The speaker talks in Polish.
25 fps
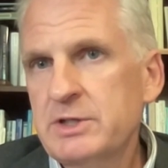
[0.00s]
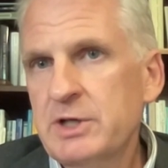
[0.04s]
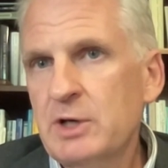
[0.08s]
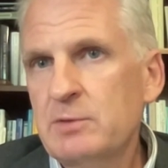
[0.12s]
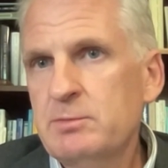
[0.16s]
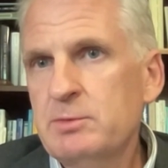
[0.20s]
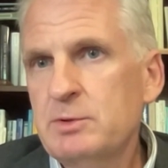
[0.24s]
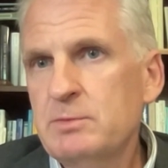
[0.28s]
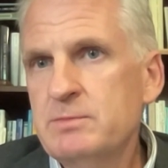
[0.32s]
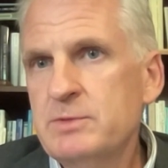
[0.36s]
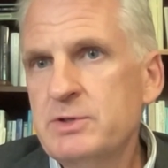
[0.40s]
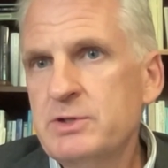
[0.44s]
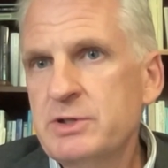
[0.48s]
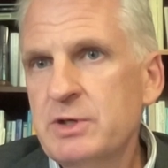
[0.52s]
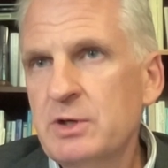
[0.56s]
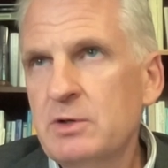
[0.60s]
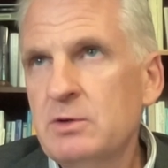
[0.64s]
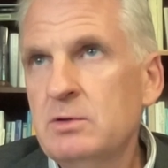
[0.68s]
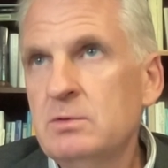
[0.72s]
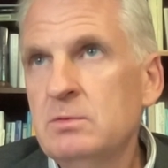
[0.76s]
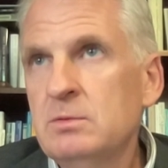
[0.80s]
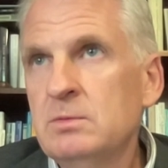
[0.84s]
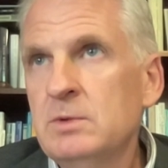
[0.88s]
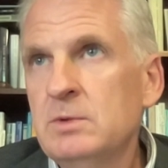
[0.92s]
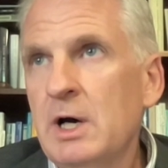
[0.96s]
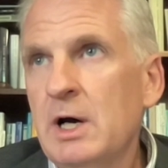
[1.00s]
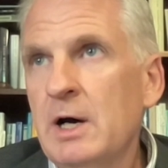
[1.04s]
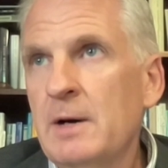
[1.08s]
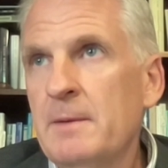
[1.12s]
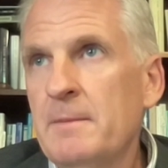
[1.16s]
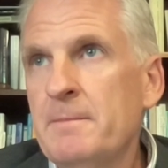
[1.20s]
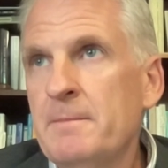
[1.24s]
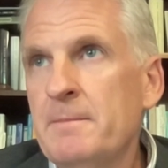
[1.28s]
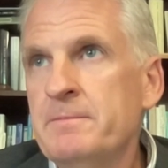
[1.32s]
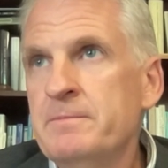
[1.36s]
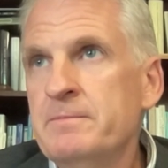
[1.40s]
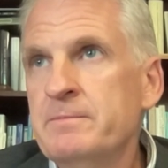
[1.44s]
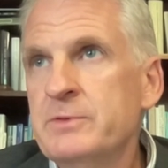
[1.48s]
chciałbym się
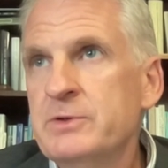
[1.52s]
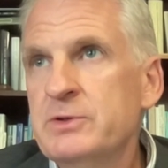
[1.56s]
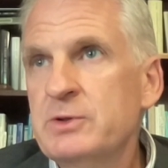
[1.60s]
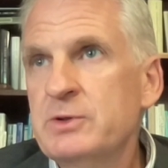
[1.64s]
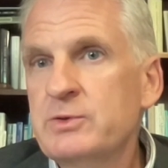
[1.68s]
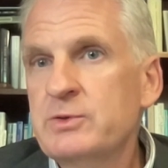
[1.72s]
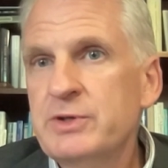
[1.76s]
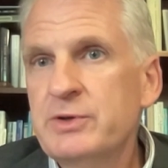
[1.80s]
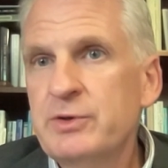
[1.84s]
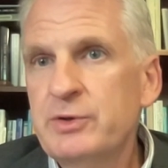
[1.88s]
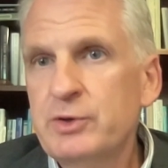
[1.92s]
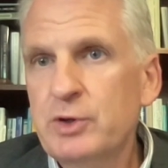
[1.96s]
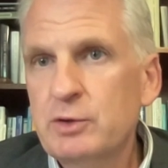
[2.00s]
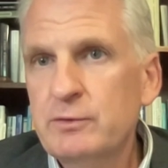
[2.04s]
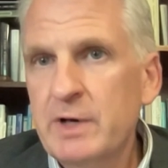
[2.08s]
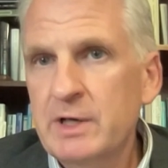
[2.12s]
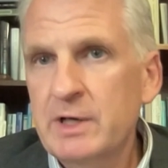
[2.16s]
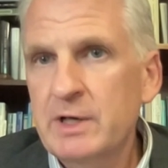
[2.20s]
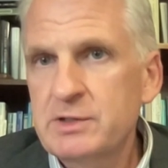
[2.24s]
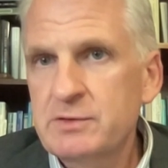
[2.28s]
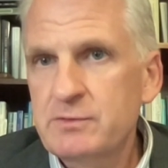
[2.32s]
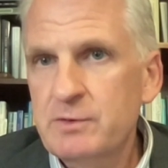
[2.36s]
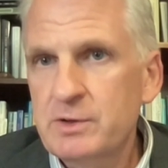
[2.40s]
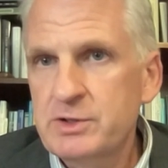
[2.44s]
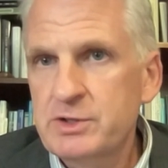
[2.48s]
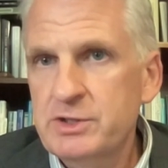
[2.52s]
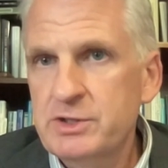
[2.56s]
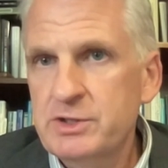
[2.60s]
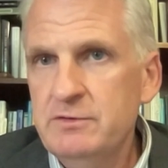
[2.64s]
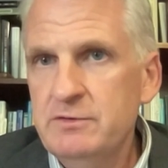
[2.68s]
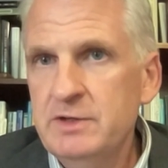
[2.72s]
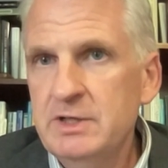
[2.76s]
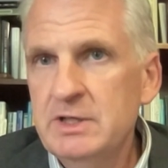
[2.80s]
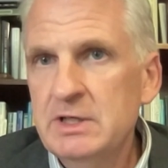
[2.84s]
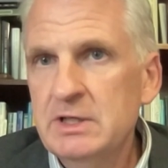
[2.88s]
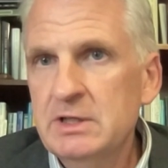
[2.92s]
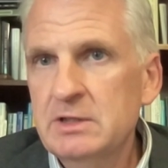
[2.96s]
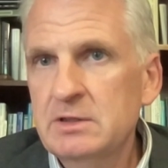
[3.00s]
um, skoncentrować
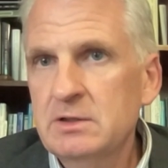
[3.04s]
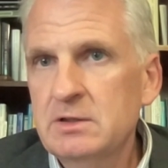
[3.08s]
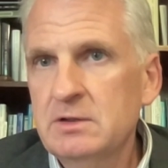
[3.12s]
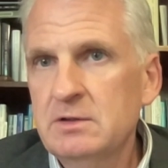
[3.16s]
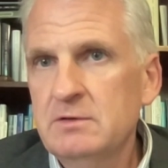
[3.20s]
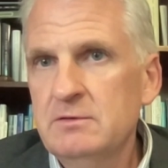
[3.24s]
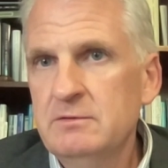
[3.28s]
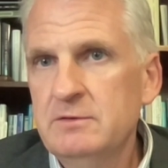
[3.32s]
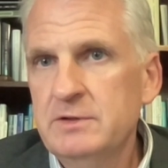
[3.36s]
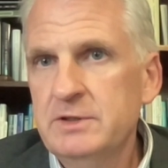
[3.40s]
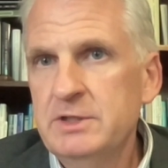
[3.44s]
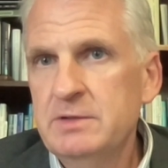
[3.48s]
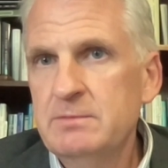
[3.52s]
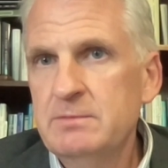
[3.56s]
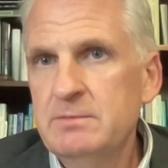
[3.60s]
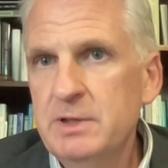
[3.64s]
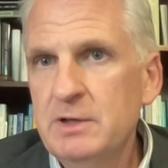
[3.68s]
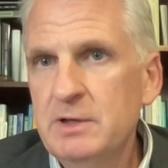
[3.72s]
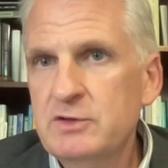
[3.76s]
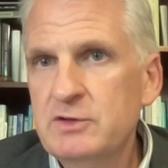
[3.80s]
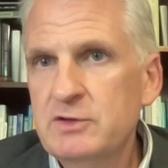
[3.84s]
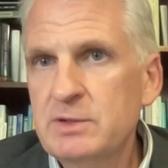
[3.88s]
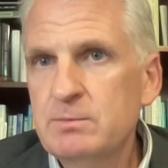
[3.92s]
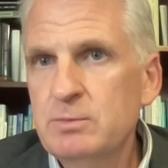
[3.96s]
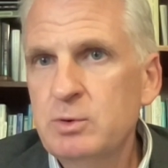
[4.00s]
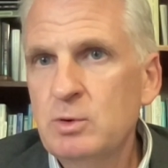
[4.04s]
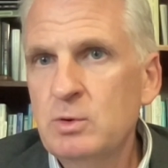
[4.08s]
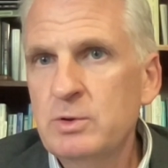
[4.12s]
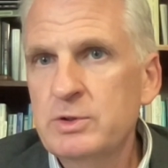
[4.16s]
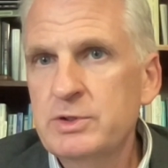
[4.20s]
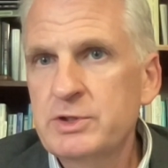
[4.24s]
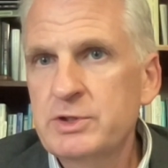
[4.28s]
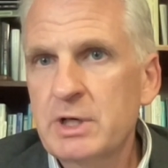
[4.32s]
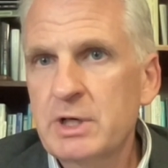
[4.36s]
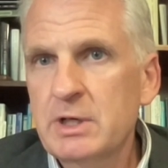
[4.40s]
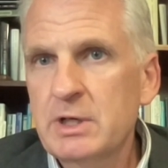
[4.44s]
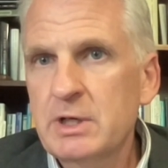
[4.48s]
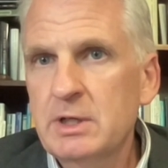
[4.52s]
właściwie w tym pierwszym
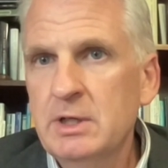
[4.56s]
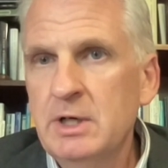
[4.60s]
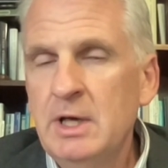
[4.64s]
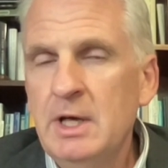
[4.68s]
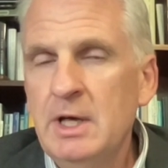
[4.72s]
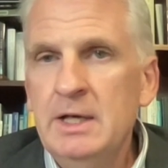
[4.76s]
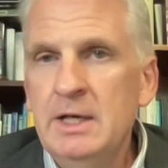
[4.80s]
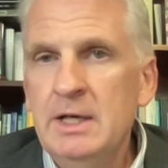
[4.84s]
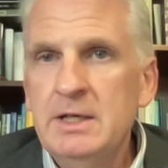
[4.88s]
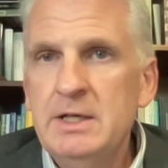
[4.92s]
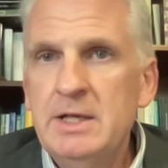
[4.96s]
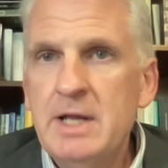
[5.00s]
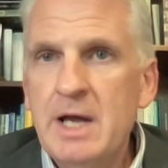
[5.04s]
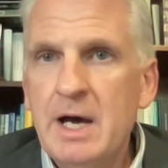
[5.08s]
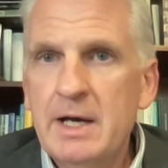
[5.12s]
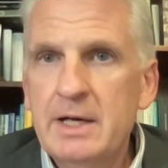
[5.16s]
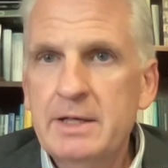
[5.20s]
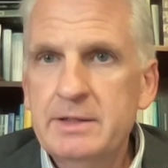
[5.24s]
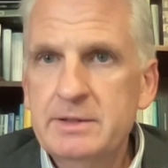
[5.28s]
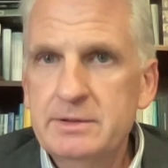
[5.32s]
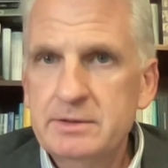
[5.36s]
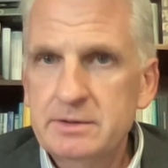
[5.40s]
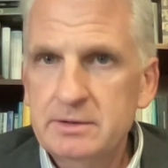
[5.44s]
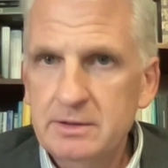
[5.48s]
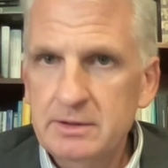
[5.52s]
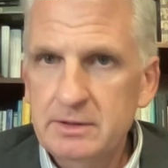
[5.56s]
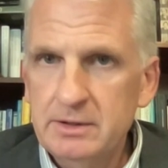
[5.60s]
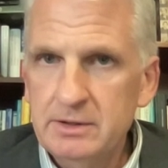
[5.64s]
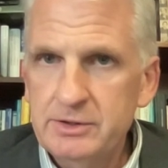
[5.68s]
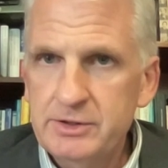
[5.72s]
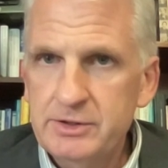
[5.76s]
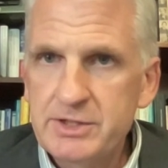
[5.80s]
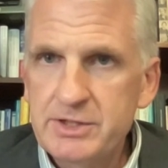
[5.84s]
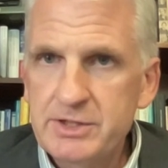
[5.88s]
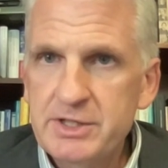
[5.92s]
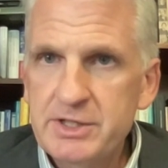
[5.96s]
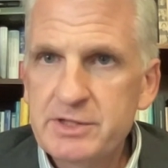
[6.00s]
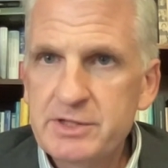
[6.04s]
punkcie nad
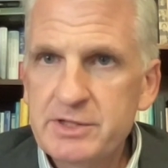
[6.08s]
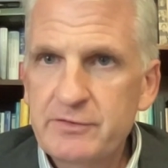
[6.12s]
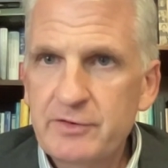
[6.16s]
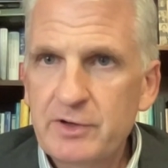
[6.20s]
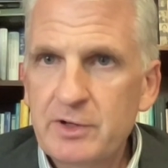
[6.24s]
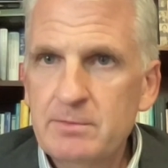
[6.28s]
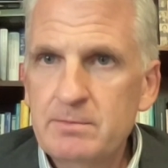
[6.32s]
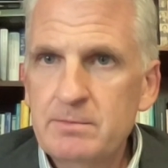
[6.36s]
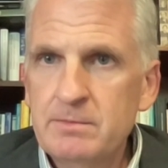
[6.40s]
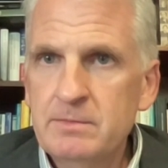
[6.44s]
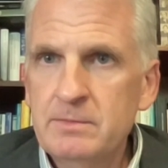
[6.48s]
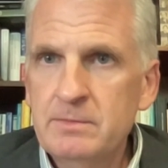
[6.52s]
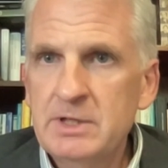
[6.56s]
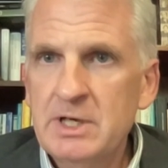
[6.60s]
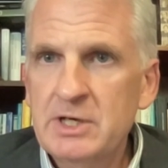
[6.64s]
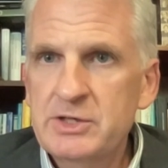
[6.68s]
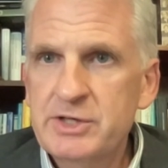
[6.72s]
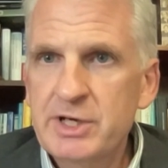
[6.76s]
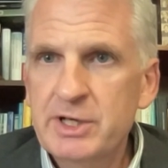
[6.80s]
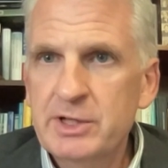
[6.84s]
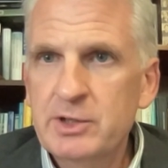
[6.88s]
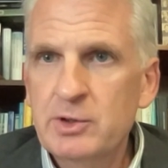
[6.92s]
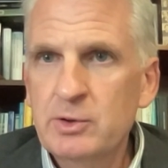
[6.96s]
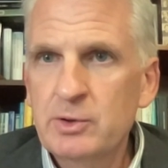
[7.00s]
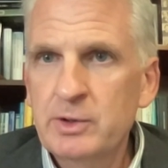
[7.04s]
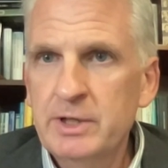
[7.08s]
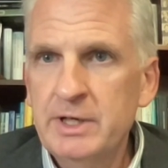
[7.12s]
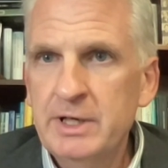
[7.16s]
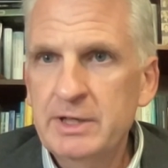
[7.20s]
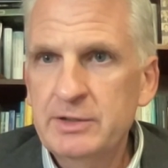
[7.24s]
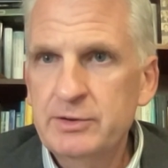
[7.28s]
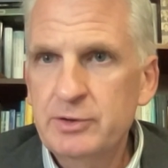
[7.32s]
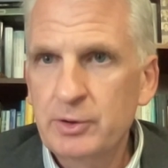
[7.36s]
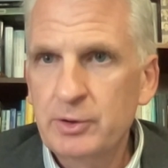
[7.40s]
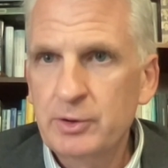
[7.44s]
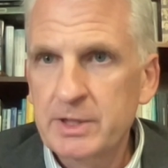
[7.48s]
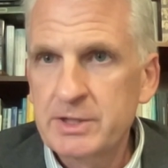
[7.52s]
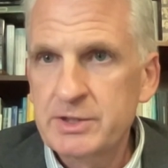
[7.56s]
dziedzictwem Jerzego
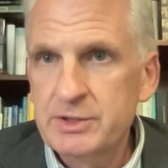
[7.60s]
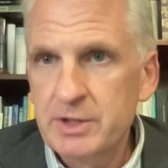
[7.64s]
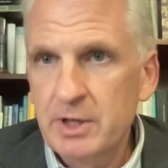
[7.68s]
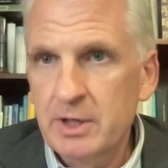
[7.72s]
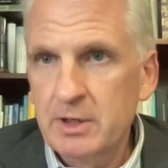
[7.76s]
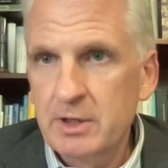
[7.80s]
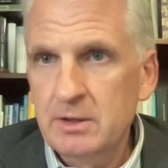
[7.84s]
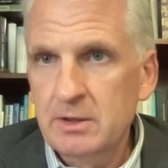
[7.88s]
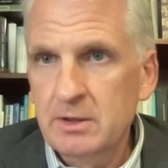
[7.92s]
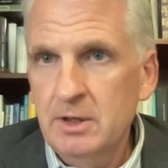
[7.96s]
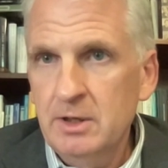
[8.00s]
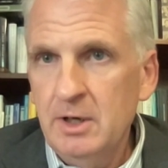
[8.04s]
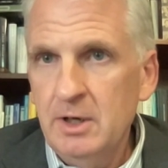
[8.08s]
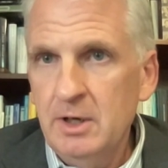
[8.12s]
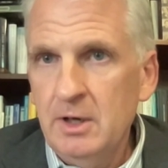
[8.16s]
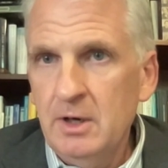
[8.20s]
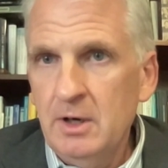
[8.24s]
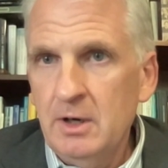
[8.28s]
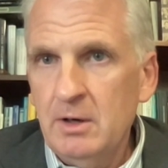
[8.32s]
Giedroycia,